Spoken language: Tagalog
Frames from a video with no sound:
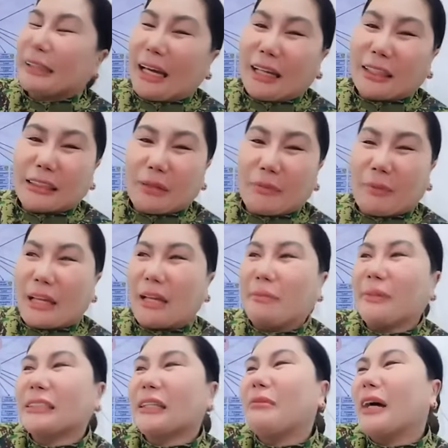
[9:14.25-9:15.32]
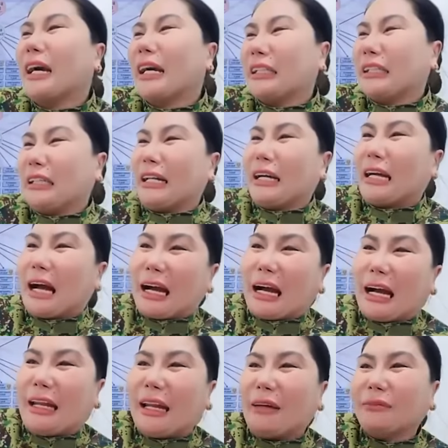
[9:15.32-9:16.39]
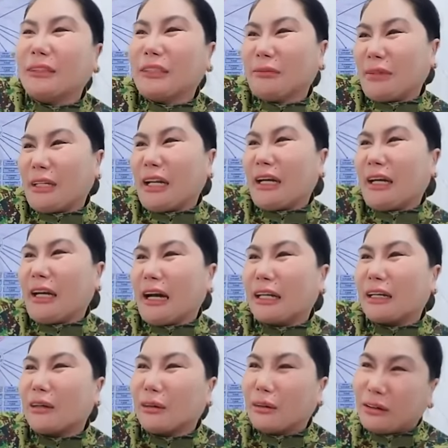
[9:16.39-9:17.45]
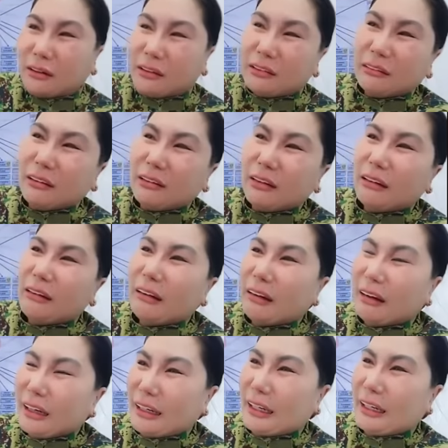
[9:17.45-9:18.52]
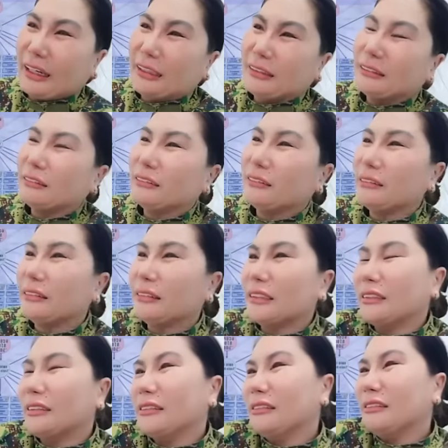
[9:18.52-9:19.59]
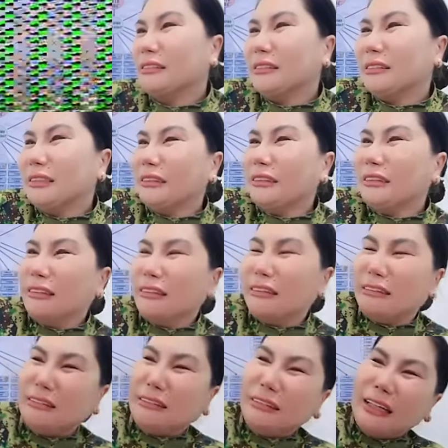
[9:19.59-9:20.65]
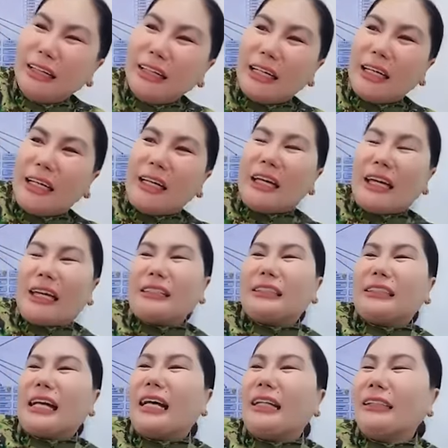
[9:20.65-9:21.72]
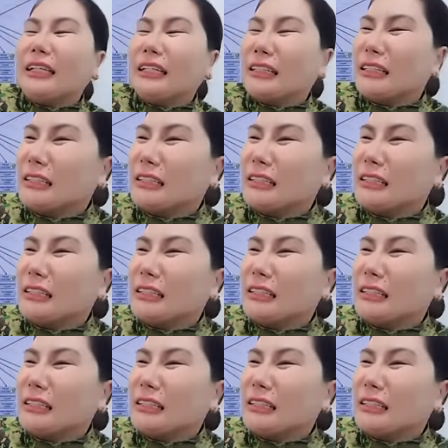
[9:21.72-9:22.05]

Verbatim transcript: ginawa ni Kachin na ilabas ang hinaing nito sa social media gayong mayroon namang ng anyang tamang opisina para ipaabot ang nais